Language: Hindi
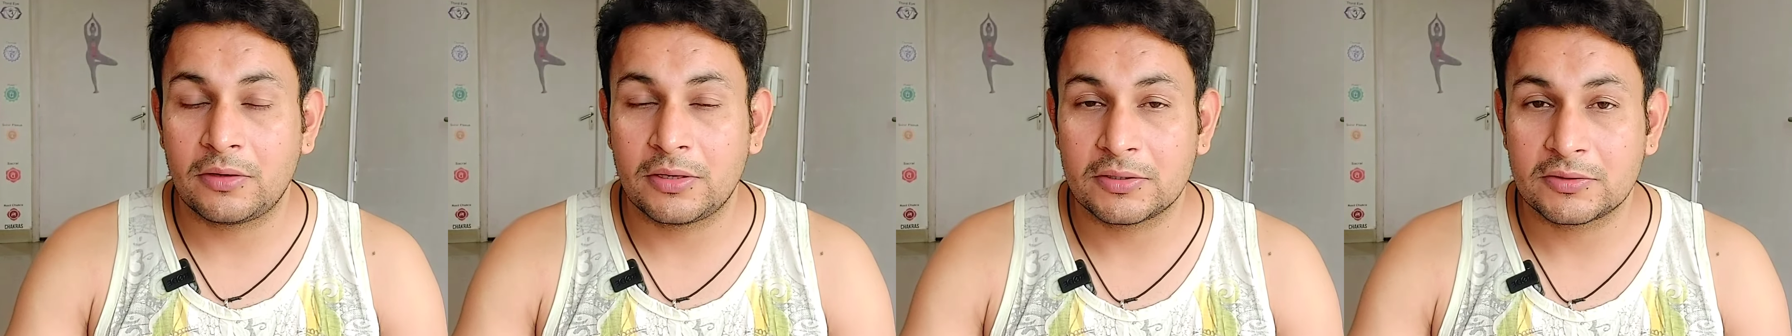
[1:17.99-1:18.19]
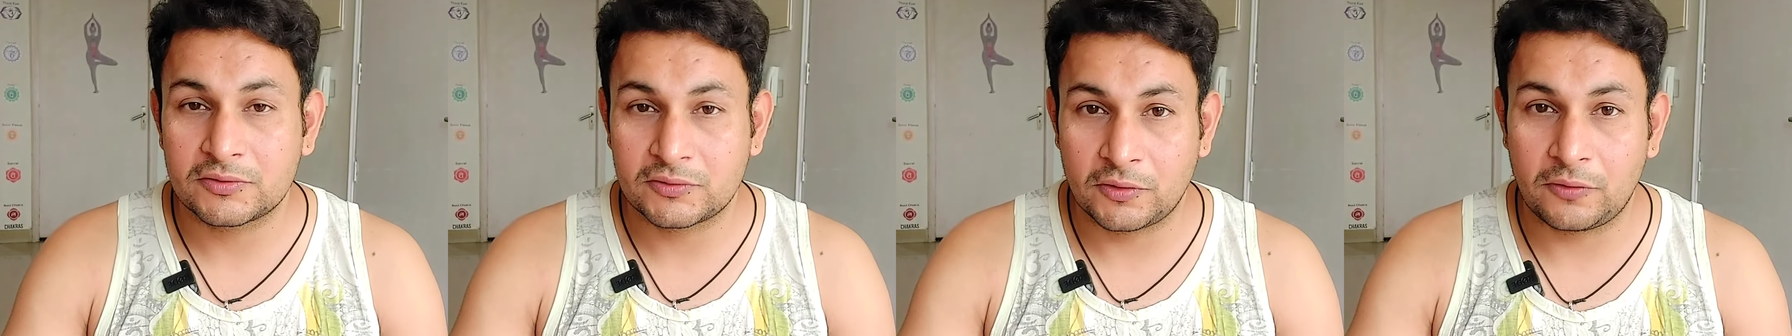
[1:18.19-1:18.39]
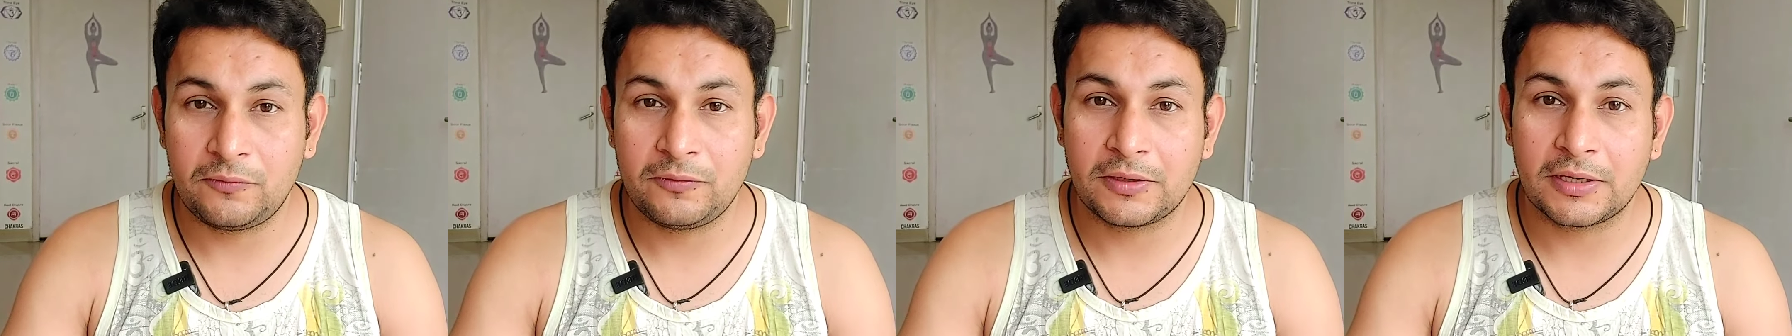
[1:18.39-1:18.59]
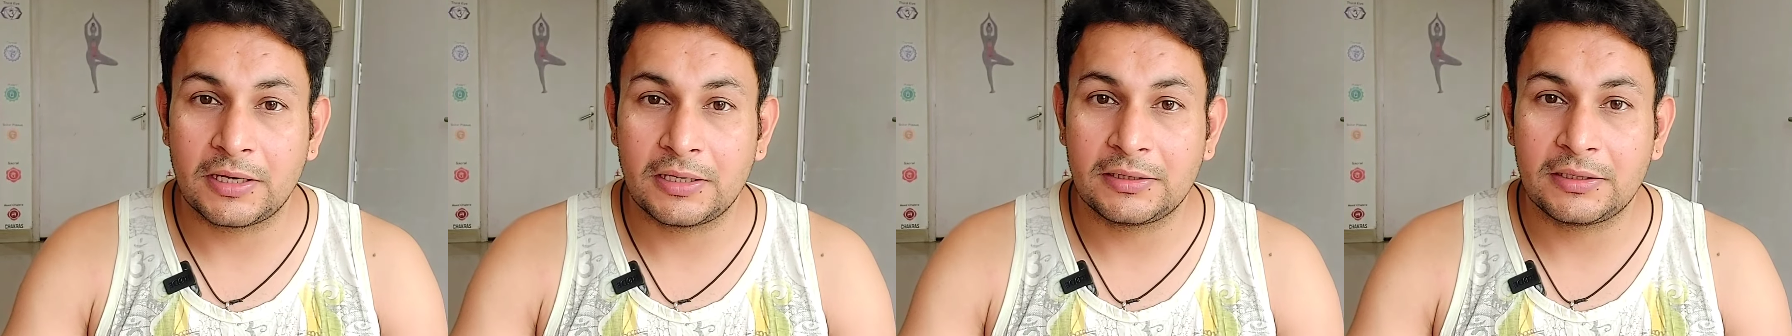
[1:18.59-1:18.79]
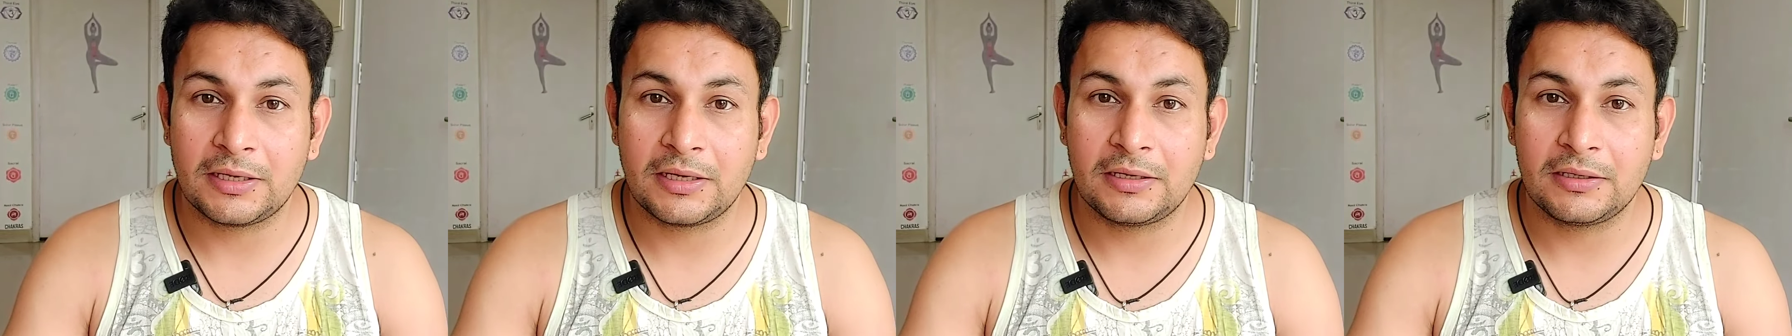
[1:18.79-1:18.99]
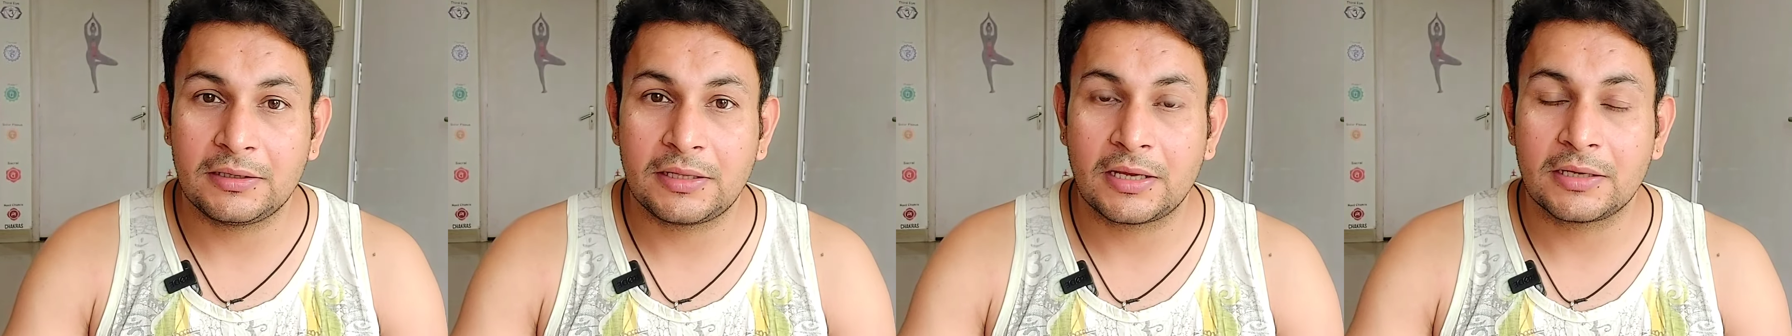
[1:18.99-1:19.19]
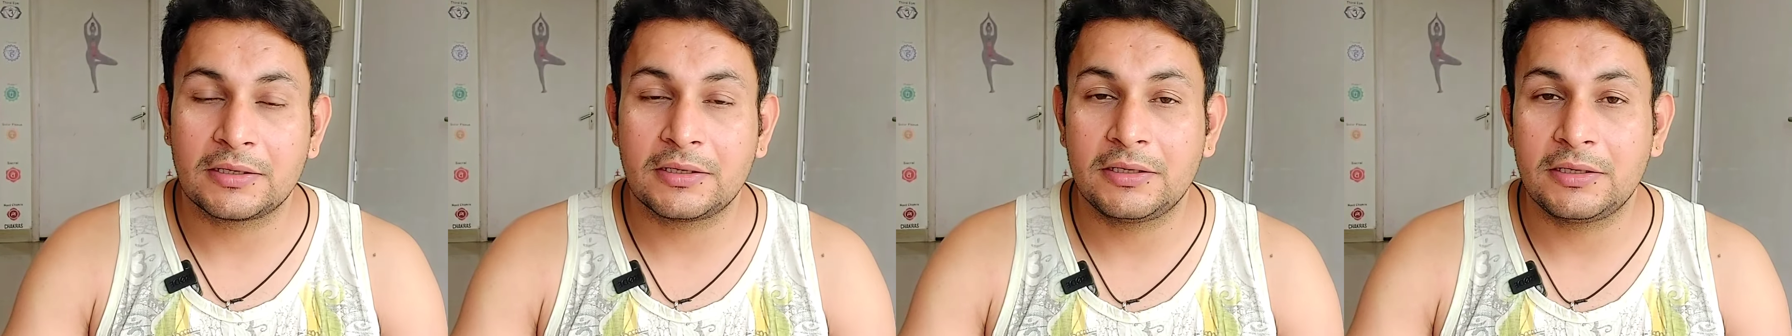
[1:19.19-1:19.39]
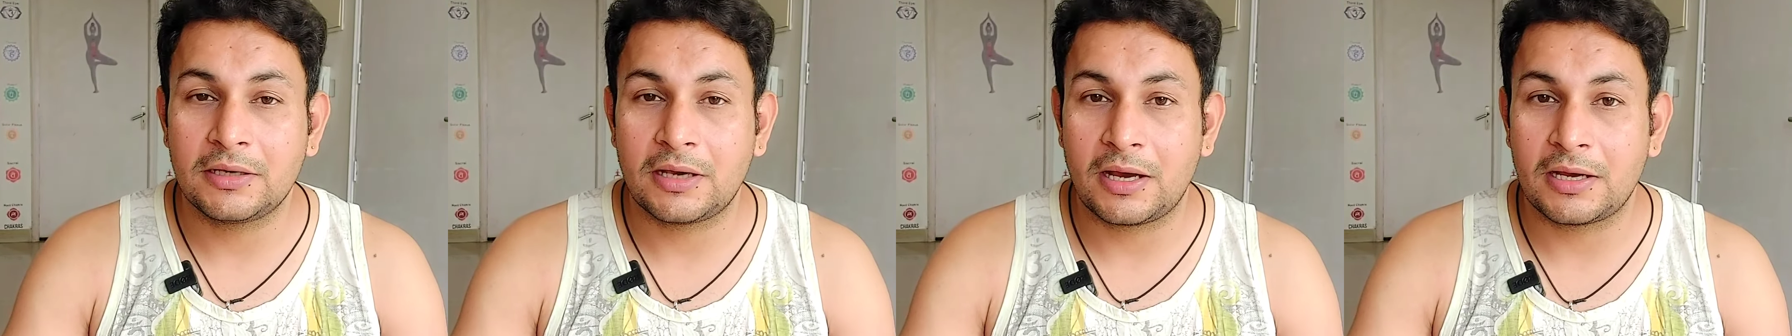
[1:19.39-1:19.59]
सॉफ्ट रहता है
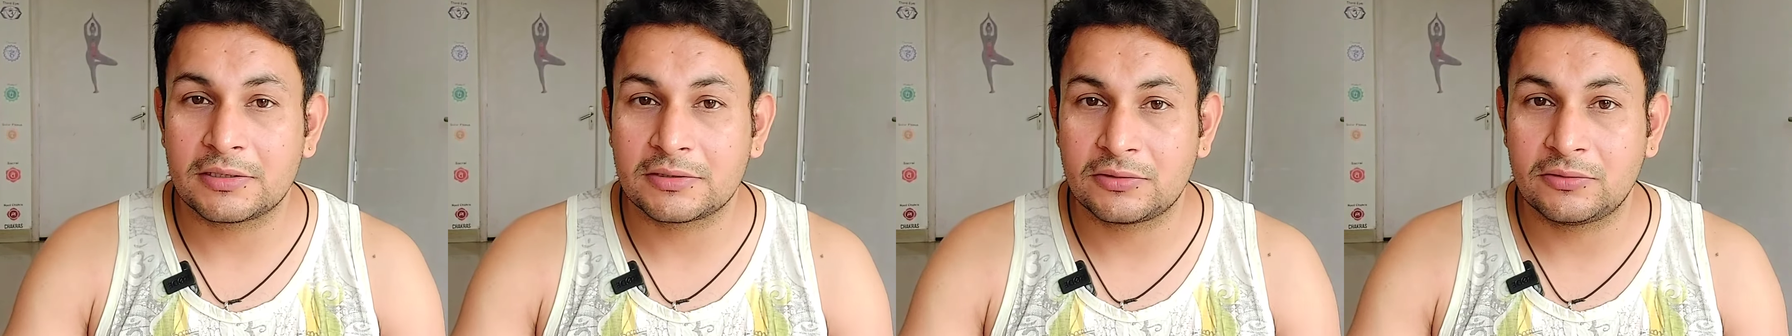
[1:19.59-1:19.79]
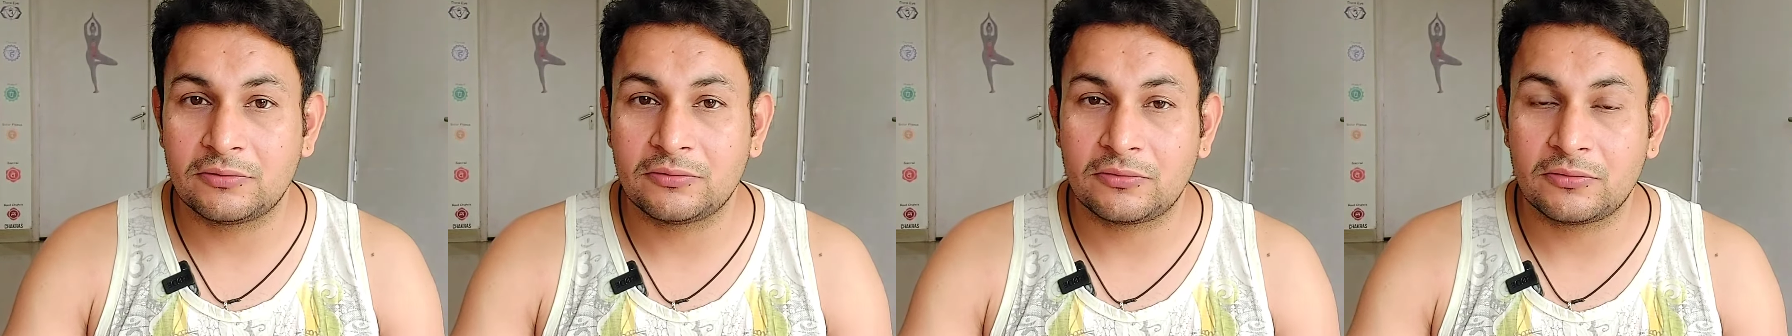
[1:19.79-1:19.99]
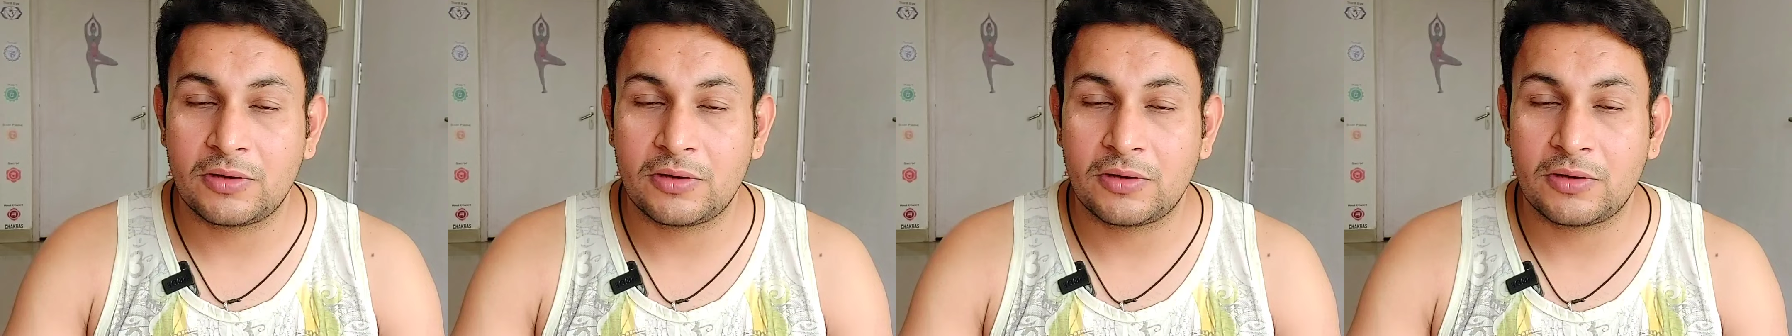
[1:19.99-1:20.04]
ताकि आसनों